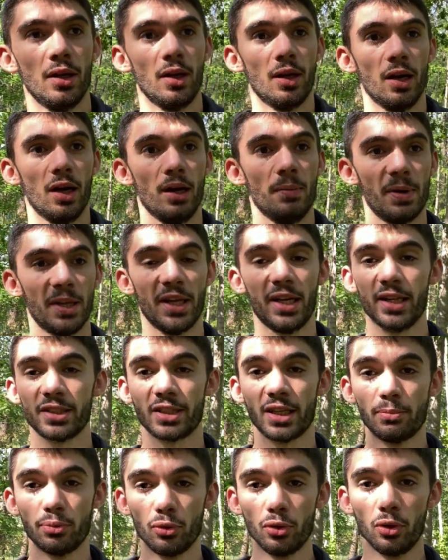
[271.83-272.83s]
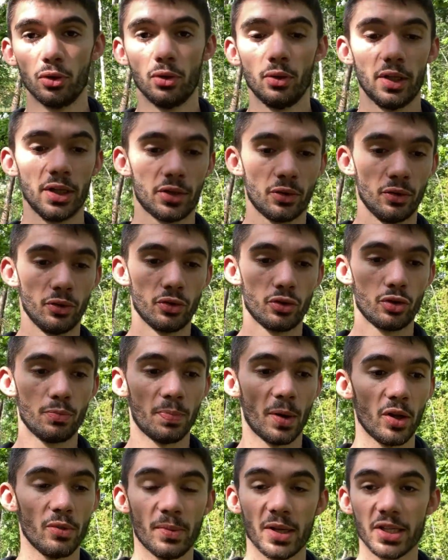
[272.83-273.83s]
euh, bah d'ailleurs j'ai le boulot et que je suis pas
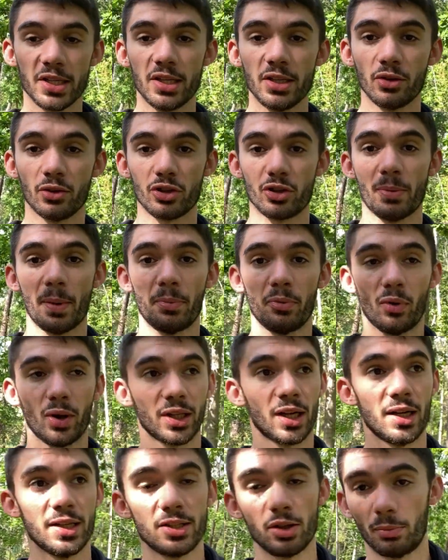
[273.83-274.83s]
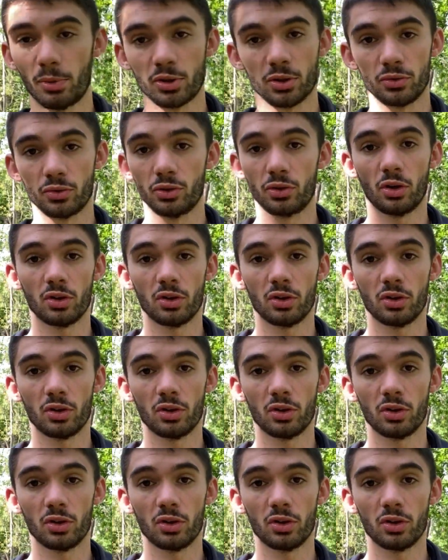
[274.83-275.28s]
une machine, que je vais pas pouvoir travailler 100% du temps,